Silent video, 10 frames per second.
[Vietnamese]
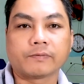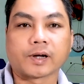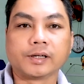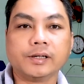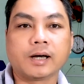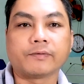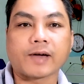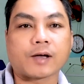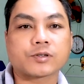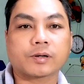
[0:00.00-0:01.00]
và đưa
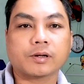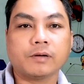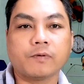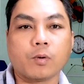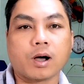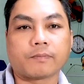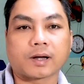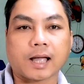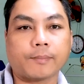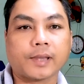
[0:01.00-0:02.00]
hình vào sao cho nó phù hợp
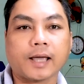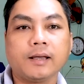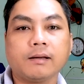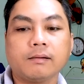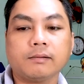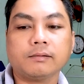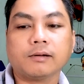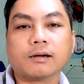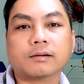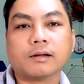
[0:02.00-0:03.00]
và cảm thấy nó
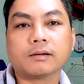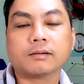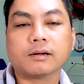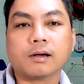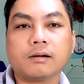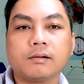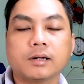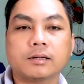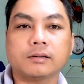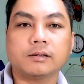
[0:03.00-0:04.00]
nó, nó, nó có
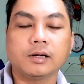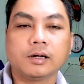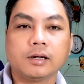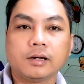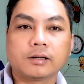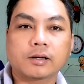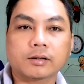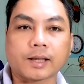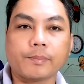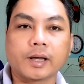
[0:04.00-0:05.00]
à, nó
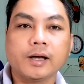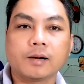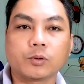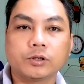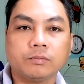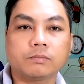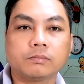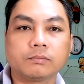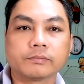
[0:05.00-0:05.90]
có thẩm mỹ hơn một chút